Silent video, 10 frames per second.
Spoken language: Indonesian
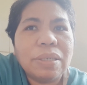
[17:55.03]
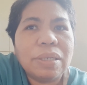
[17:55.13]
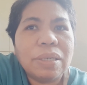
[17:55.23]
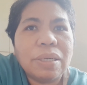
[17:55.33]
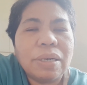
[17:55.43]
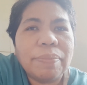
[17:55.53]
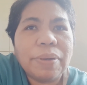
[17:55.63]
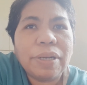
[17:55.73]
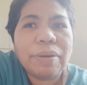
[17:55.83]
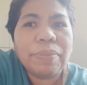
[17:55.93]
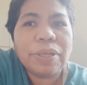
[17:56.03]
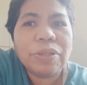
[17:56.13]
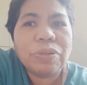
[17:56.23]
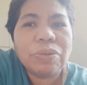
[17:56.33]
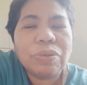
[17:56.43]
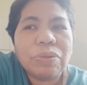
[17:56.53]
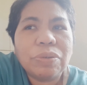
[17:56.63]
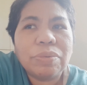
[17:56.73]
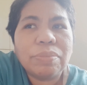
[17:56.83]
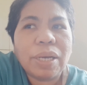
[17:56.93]
uh, apa namanya tuh
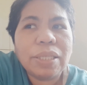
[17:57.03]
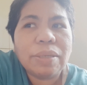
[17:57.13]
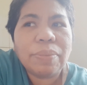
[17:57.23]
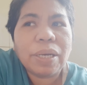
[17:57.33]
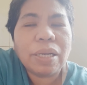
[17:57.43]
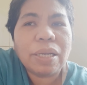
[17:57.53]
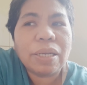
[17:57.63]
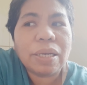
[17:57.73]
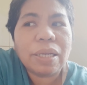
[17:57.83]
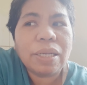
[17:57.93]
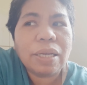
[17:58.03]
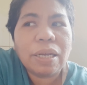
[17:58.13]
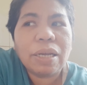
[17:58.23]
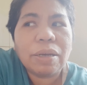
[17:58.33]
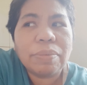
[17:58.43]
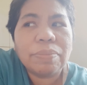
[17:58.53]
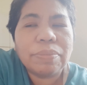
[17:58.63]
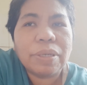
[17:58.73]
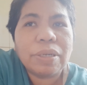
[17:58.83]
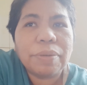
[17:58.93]
main sama anak-anak, uh,
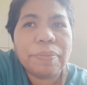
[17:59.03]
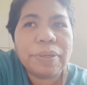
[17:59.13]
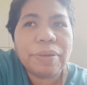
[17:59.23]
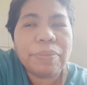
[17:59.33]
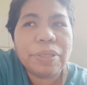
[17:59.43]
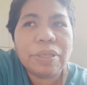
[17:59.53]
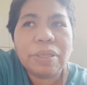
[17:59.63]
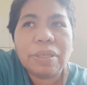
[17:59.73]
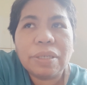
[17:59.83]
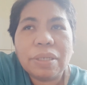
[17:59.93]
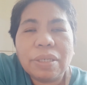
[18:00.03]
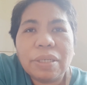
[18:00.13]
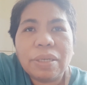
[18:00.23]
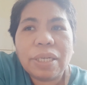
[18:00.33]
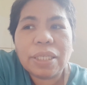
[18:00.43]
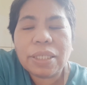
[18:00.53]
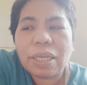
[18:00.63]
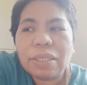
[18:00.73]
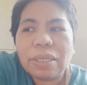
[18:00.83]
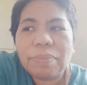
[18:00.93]
eh, apa namanya lihat
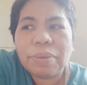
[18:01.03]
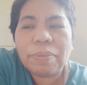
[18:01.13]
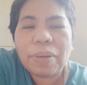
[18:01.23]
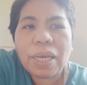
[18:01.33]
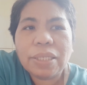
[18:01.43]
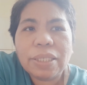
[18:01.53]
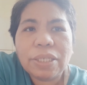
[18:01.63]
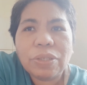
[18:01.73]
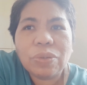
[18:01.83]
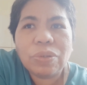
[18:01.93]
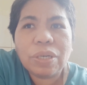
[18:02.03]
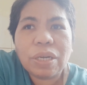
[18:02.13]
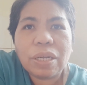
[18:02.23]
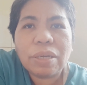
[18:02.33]
stand sambil belajar juga